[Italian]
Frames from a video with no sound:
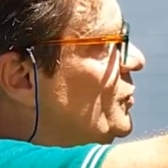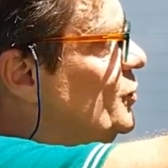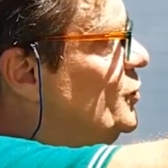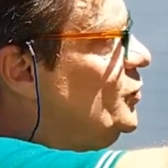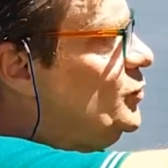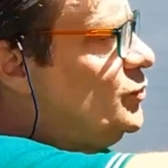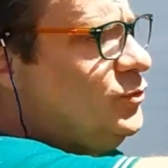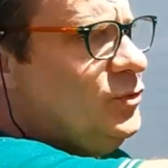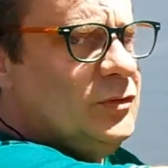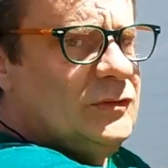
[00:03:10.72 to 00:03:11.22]

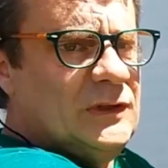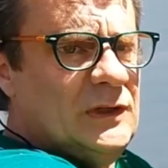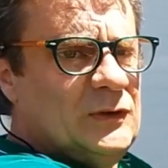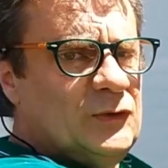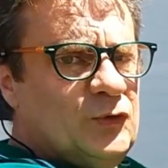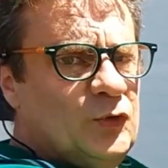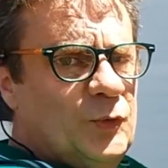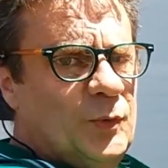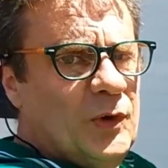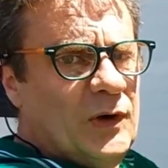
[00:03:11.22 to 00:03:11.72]
su tutto
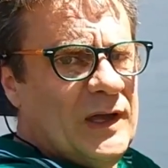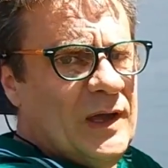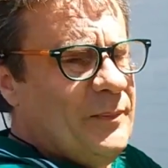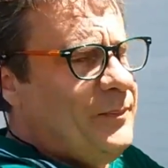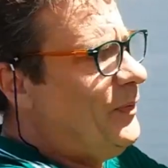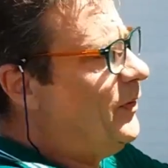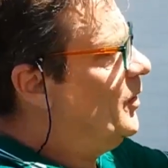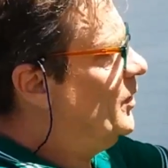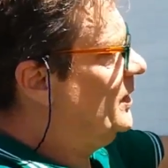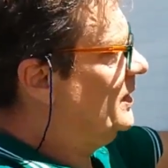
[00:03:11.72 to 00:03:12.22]
il tubo che
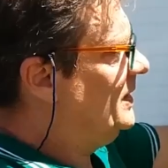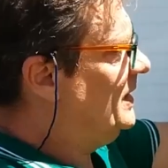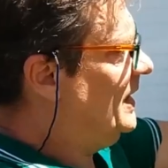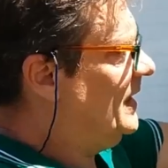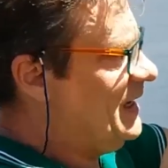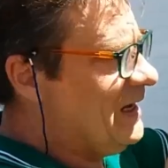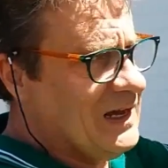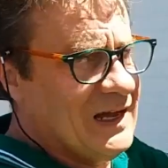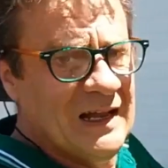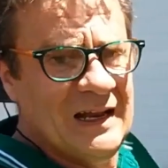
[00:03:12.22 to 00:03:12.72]

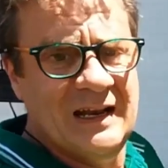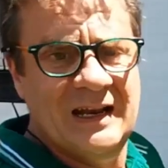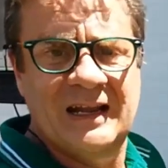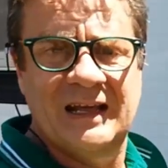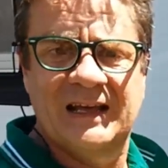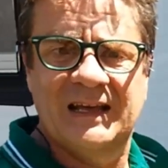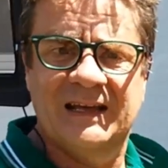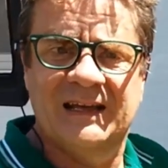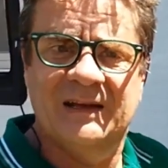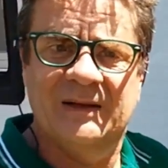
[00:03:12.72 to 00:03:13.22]
porta al
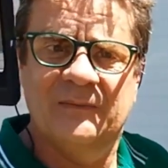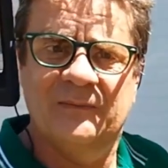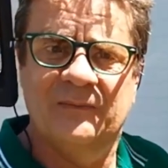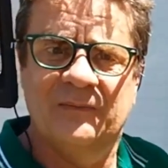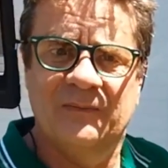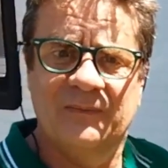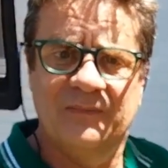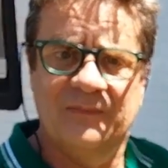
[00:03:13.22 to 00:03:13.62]
eh,